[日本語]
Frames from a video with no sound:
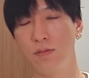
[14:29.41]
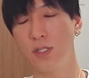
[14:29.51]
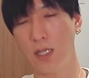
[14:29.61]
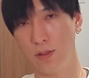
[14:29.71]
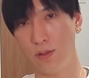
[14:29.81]

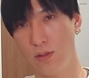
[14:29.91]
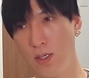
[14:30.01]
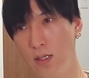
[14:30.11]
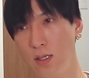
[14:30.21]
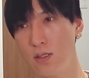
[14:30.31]
チャート、
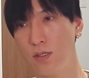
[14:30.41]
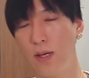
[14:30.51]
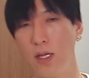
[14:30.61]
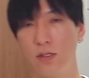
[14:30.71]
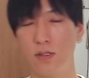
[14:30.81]
NS
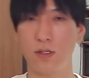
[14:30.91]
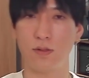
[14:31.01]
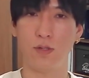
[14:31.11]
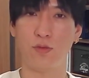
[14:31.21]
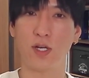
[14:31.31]
倍率っていう
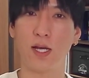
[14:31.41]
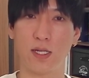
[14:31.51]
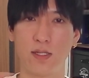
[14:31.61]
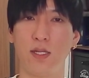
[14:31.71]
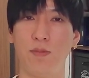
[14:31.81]
風に僕が
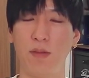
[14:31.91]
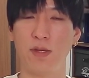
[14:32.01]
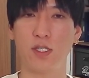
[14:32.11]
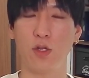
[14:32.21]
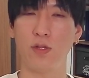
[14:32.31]
勝手に命
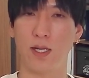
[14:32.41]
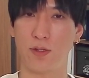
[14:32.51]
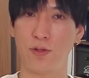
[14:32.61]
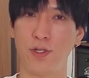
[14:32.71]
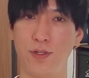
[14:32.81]
名してるんだけ
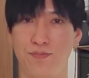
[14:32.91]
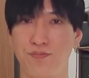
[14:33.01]
ど、